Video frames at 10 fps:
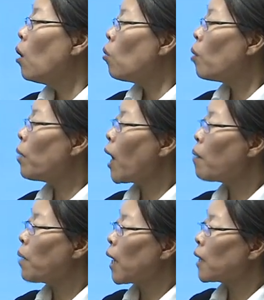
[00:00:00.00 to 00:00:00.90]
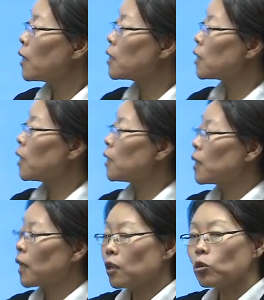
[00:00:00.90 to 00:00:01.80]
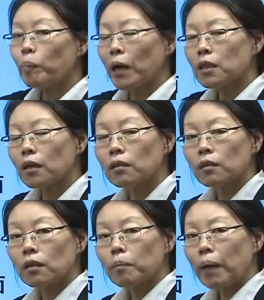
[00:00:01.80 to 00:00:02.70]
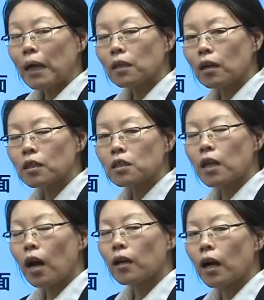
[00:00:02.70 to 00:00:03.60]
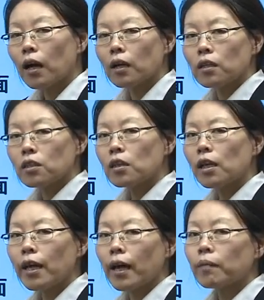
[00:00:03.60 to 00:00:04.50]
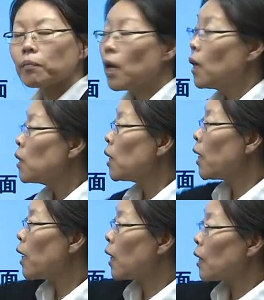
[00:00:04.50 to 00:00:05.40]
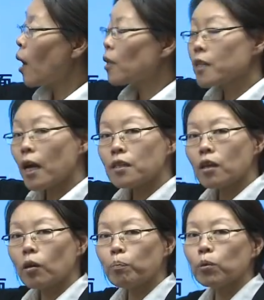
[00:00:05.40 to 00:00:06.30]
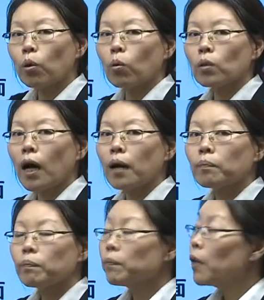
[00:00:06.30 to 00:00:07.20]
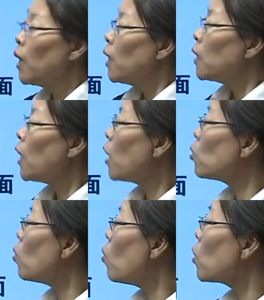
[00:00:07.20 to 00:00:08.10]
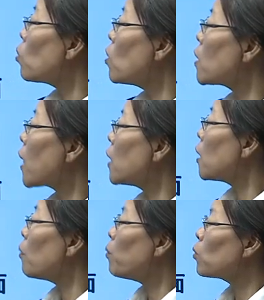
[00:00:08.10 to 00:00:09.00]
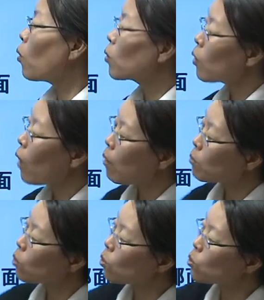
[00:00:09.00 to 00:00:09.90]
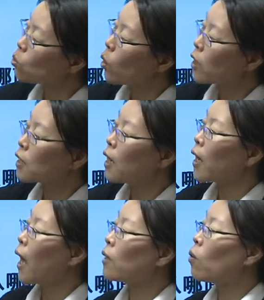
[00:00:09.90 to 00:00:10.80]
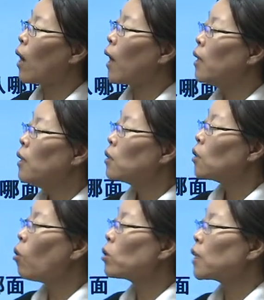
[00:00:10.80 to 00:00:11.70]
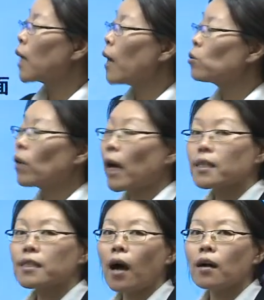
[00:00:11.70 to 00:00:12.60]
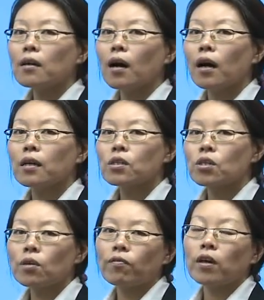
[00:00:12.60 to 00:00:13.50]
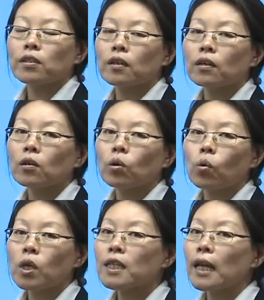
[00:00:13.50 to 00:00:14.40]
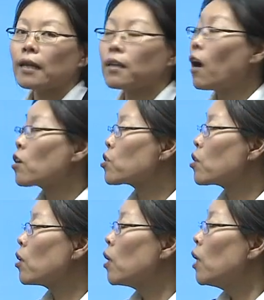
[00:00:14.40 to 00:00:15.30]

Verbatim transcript: 我们看每一个几何体呢，它都摆成摆成了是这样的，一列一列呢，它三层不同的。那如果对于三层不同的话，我们从左侧看的话，都是看出来三个正方形摞起来的样式。